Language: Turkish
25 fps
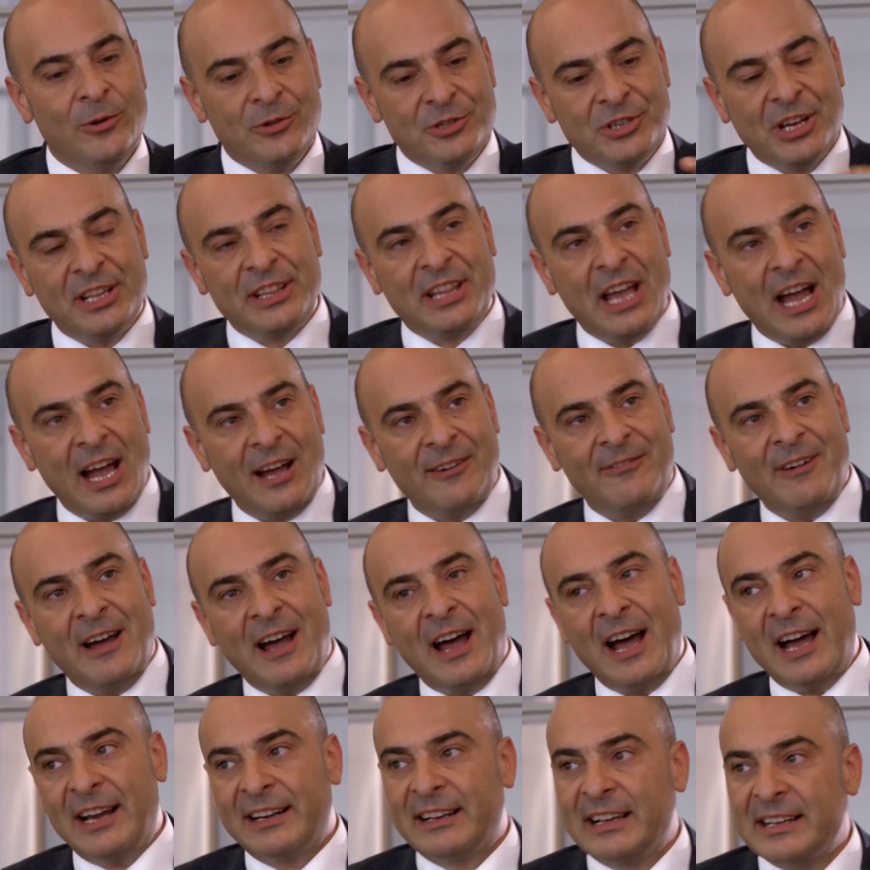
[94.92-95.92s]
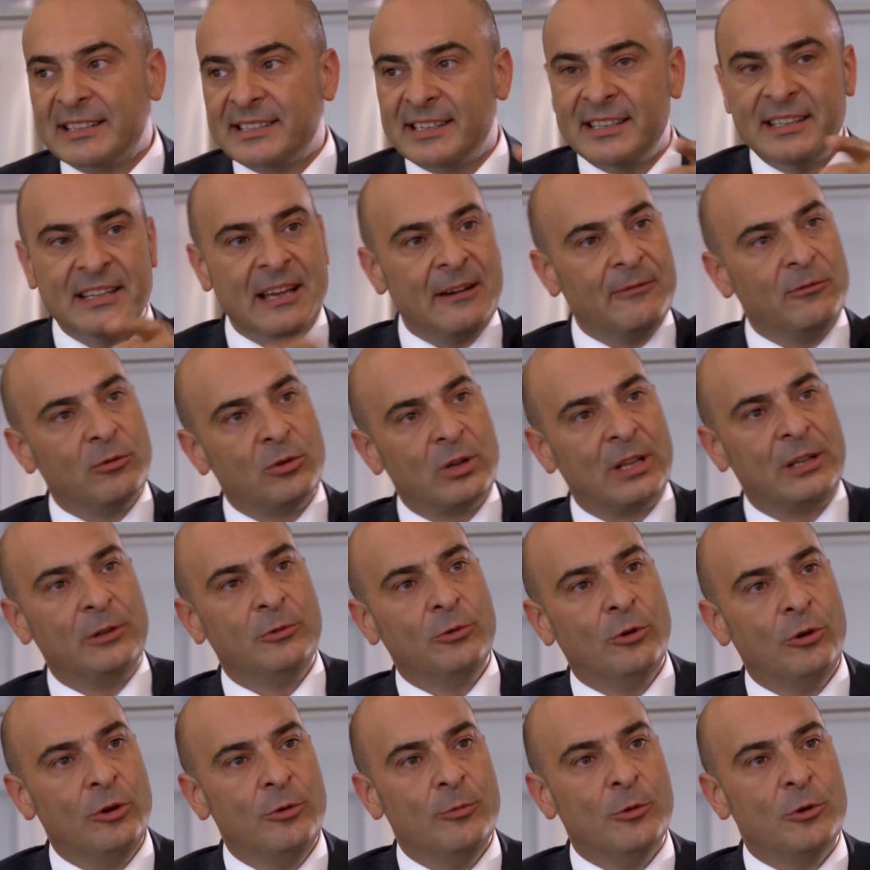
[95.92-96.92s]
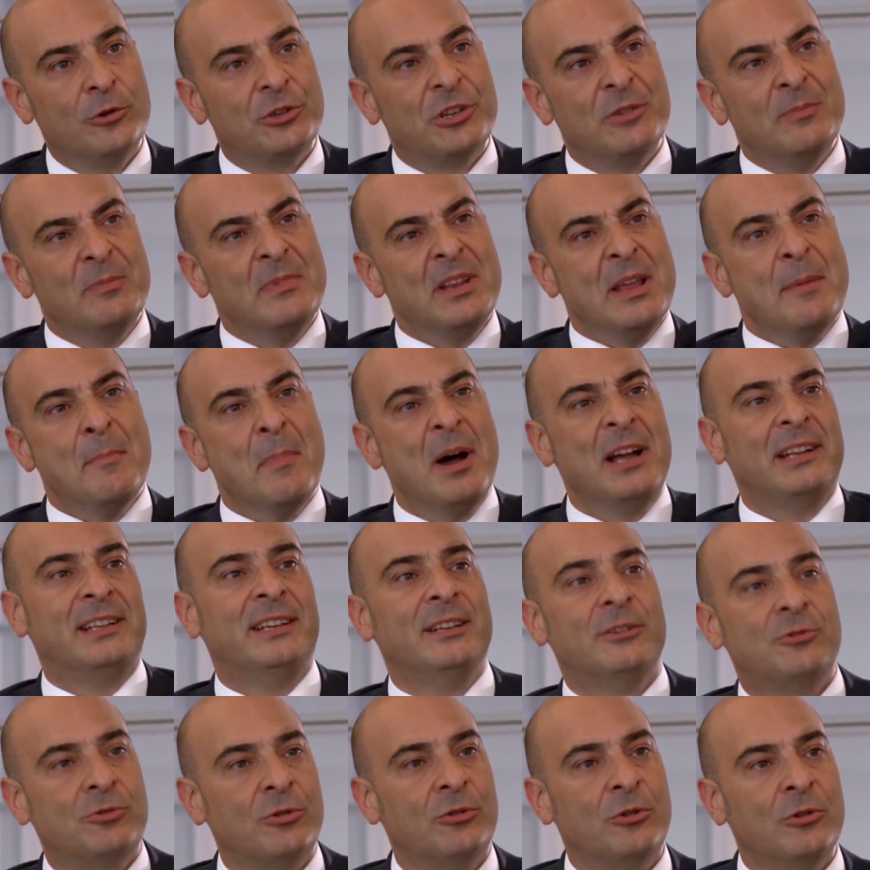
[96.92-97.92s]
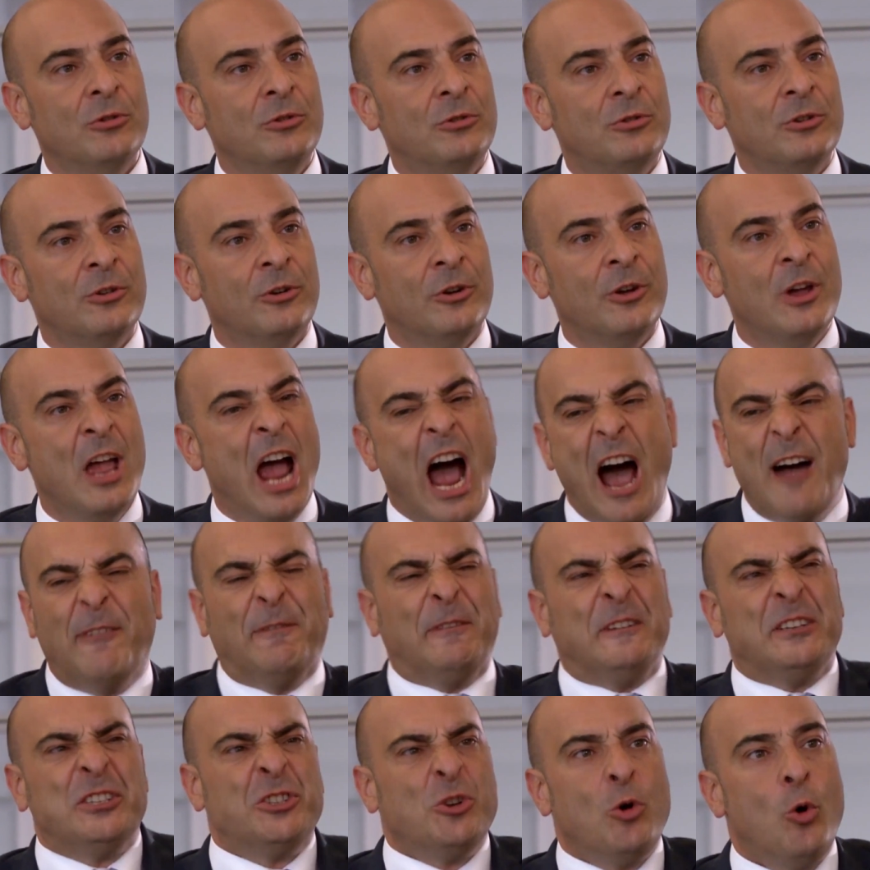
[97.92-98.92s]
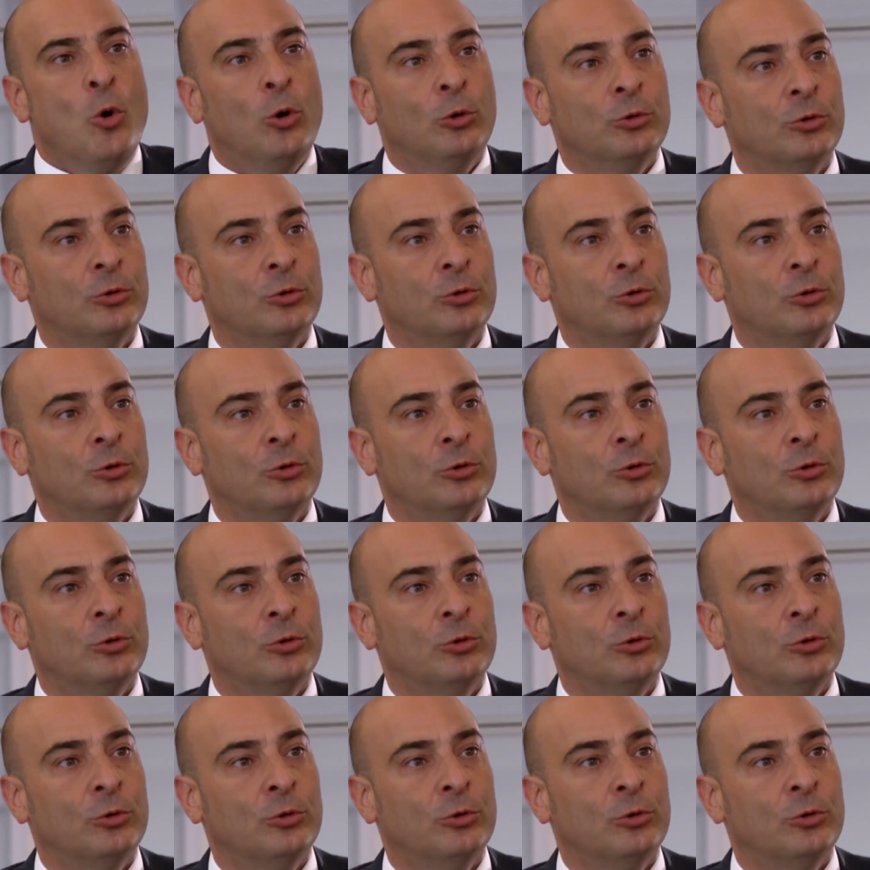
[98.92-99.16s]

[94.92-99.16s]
Önce dava, arkasından Vural'ın ölümü, şimdi de maddi çöküntü. Afişe